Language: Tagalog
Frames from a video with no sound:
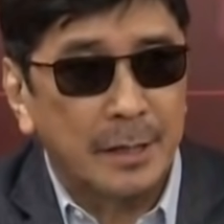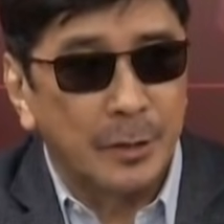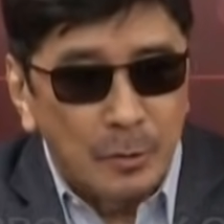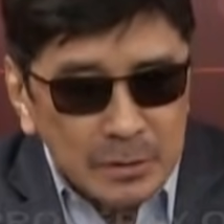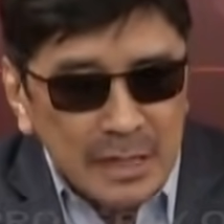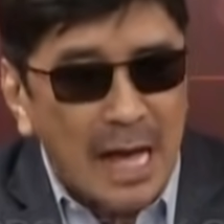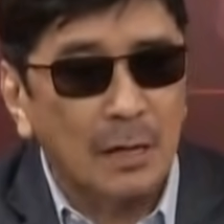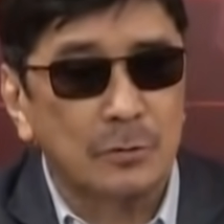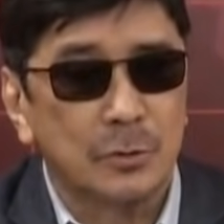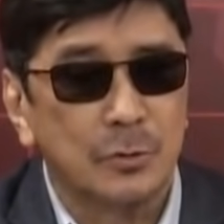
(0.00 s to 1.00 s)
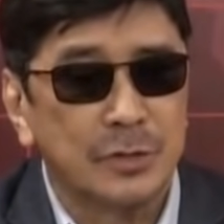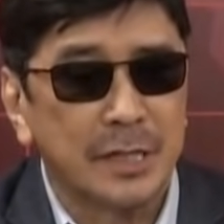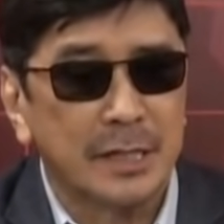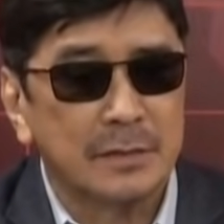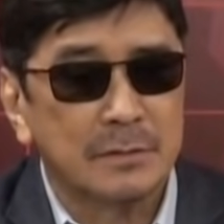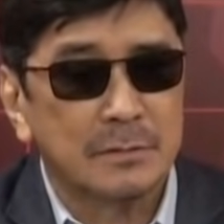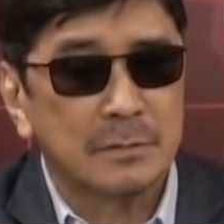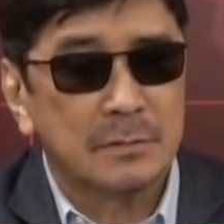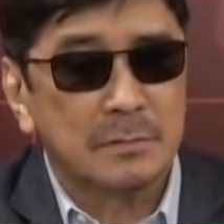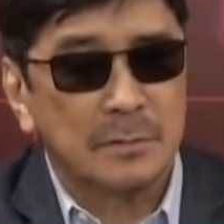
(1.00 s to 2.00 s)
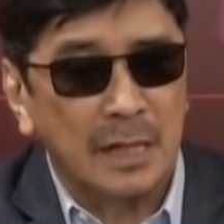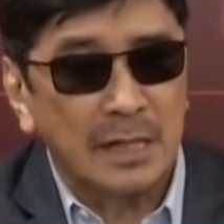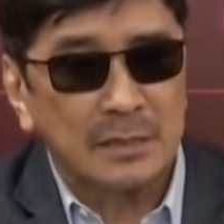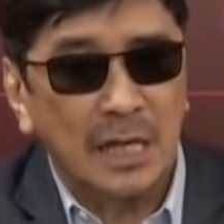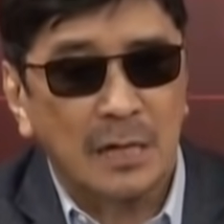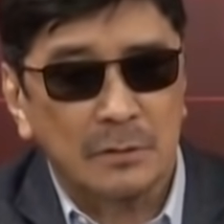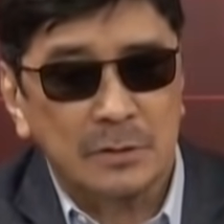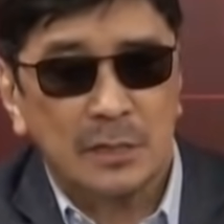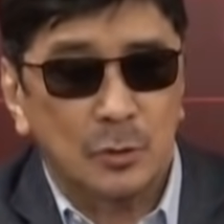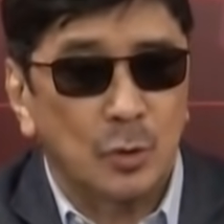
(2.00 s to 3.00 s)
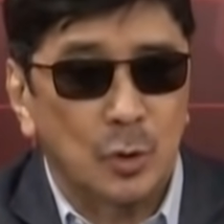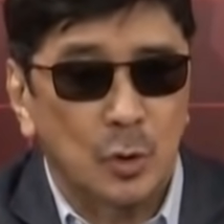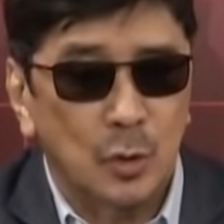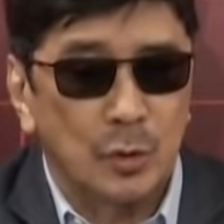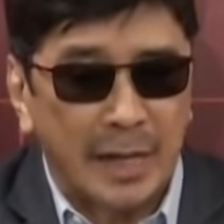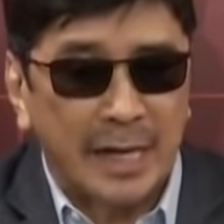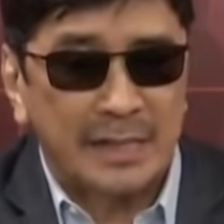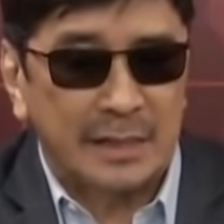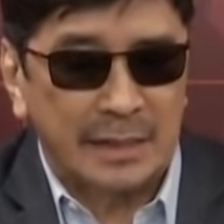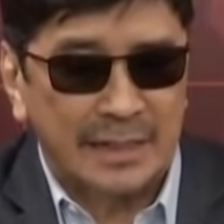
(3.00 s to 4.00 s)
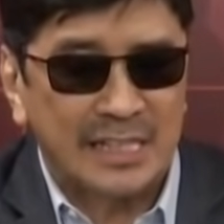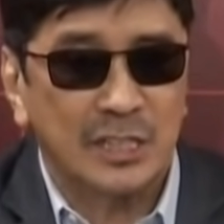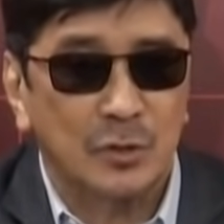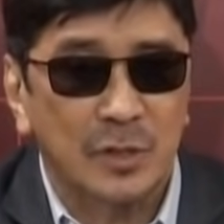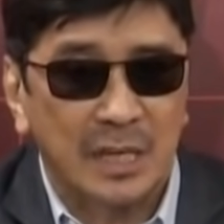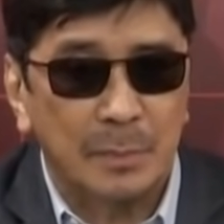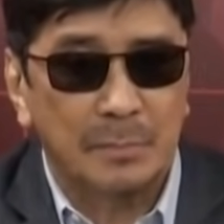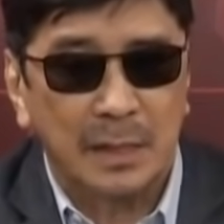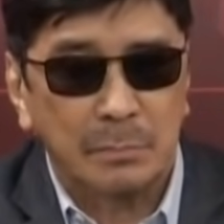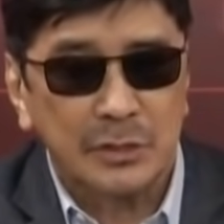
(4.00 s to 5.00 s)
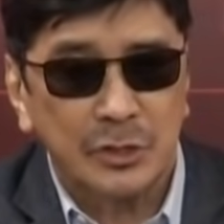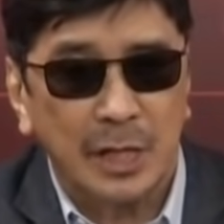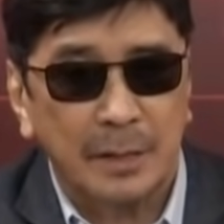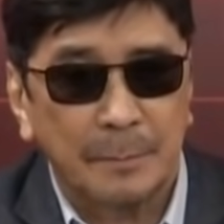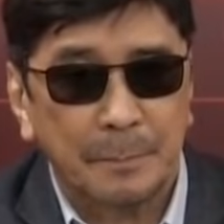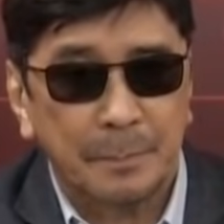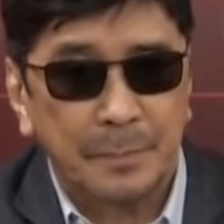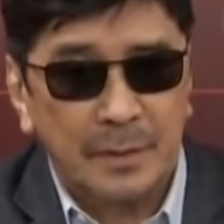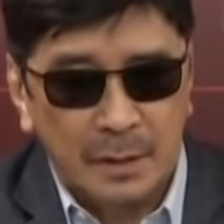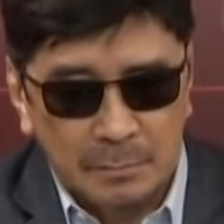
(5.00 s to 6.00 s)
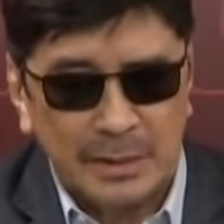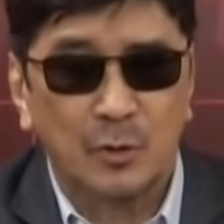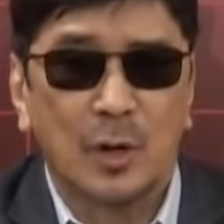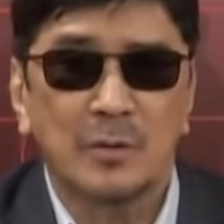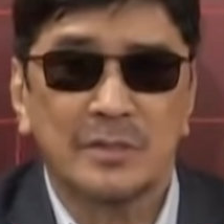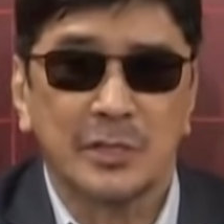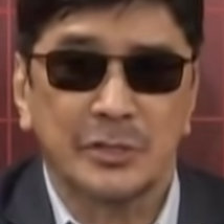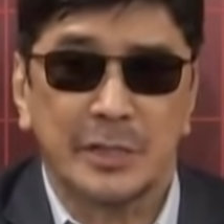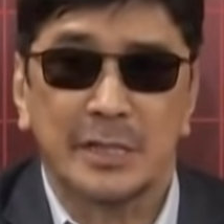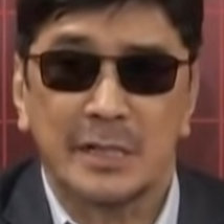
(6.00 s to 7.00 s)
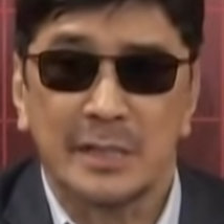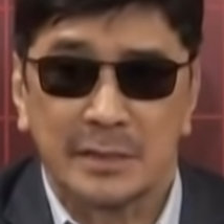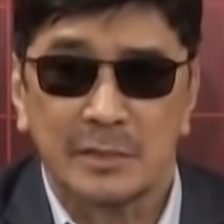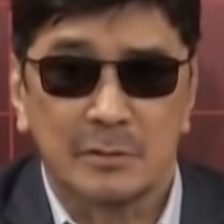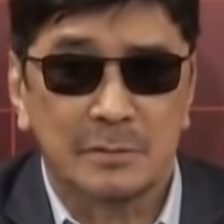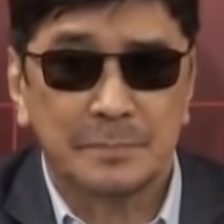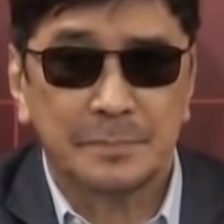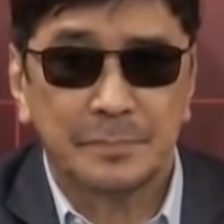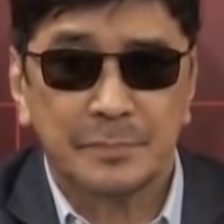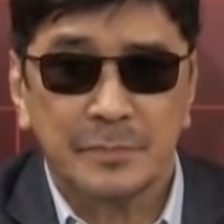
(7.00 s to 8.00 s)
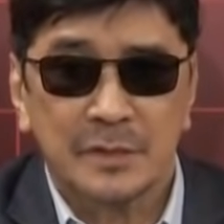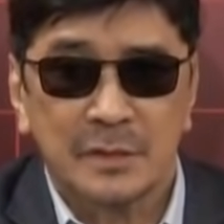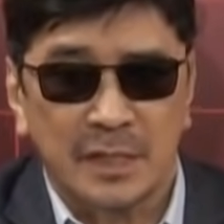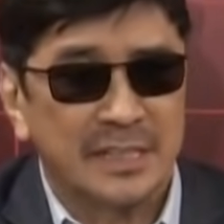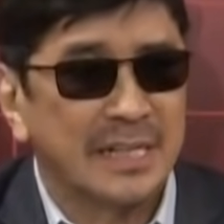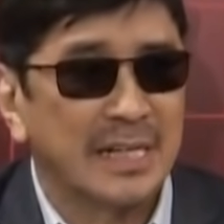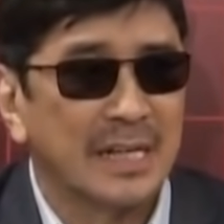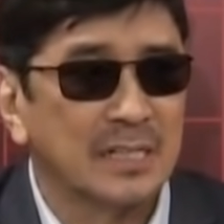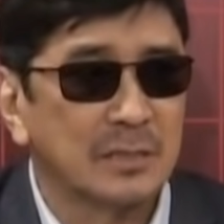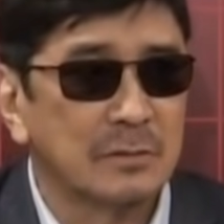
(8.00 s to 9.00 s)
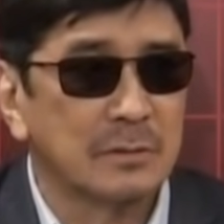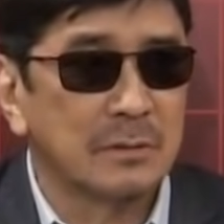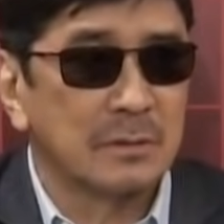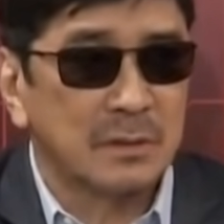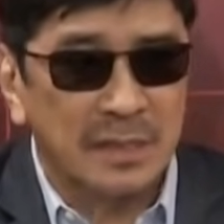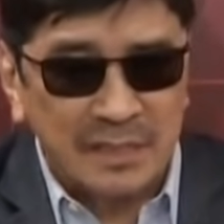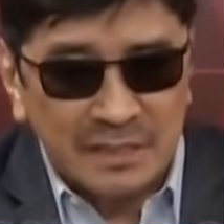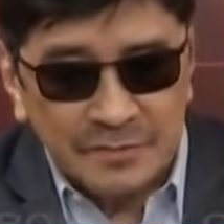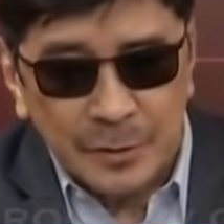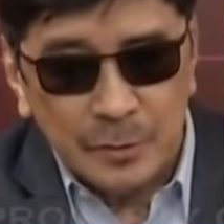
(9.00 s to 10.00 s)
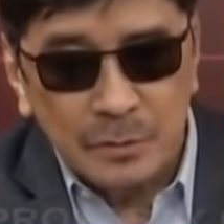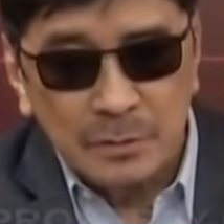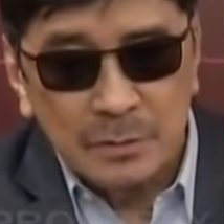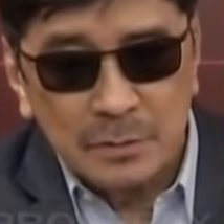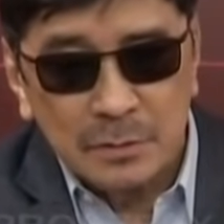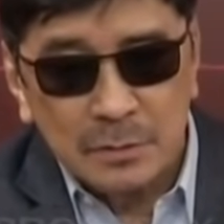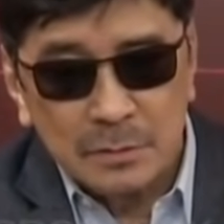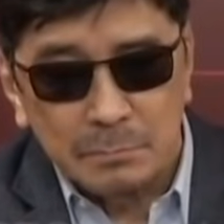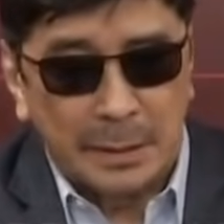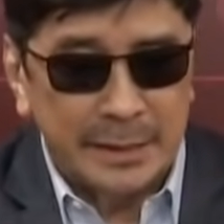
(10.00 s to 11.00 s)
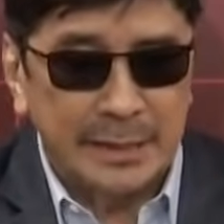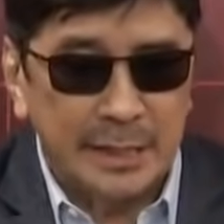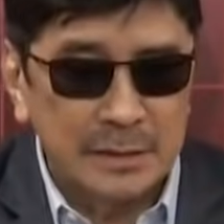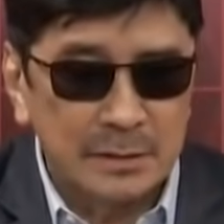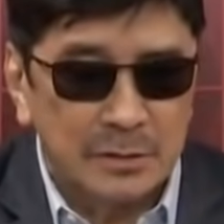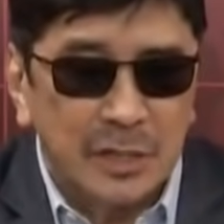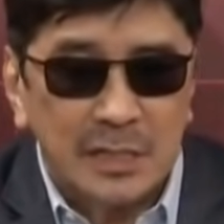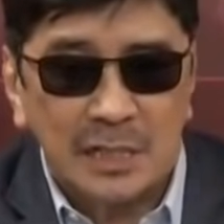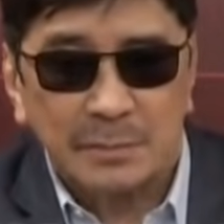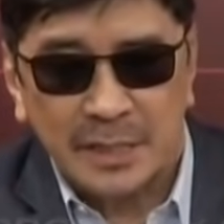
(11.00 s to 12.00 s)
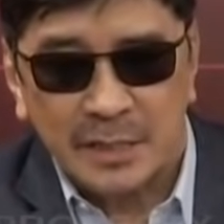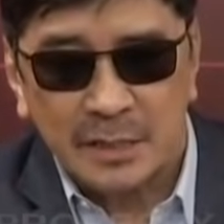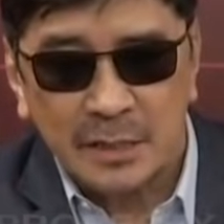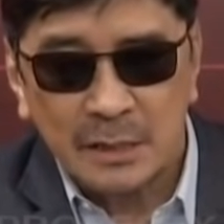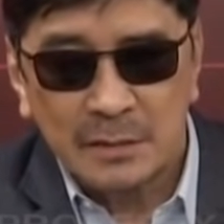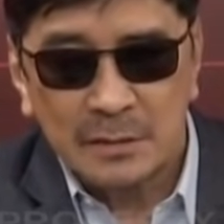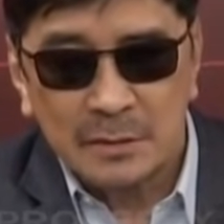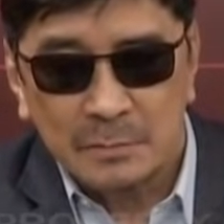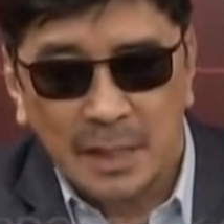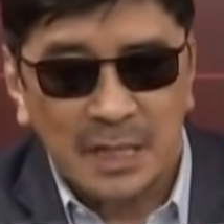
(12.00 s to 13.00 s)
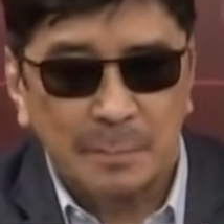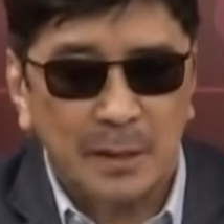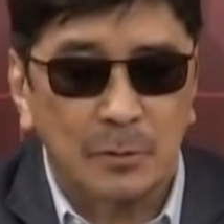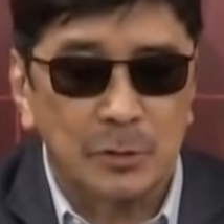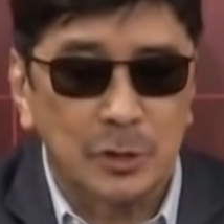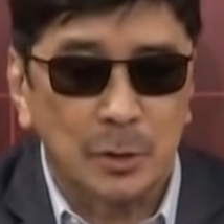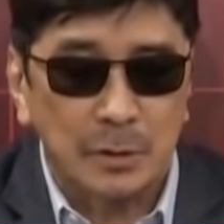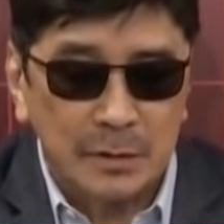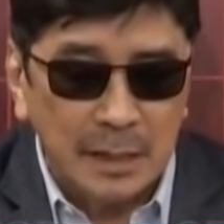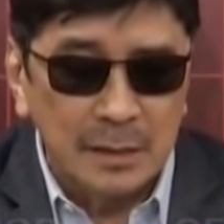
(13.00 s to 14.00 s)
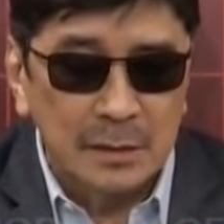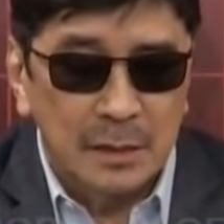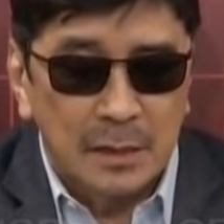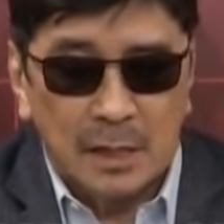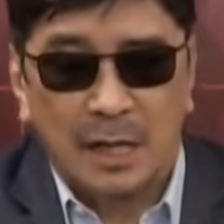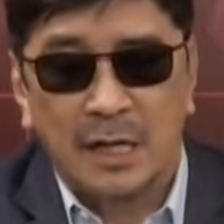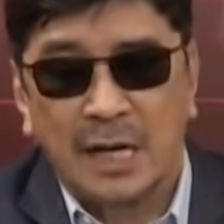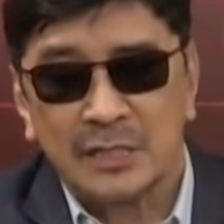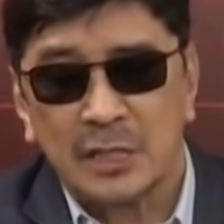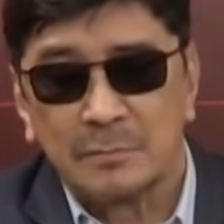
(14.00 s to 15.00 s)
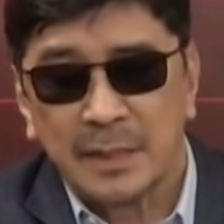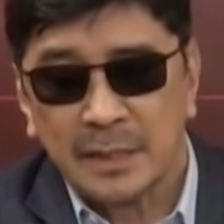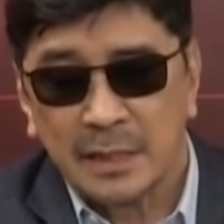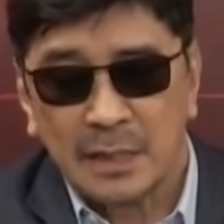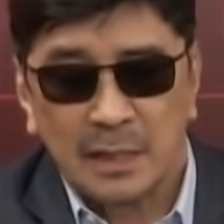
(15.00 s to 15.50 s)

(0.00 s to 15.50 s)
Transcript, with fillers: Yung takot ho dyan, dalang takot yan, totoo dahil naranasan ho ng ibang mga bansa. Ba't ho ako nagsasalita ng ganito? E kinakailan siguro i-review, balikan, tingnan na maigi, makipagkonsulta, ang ating mga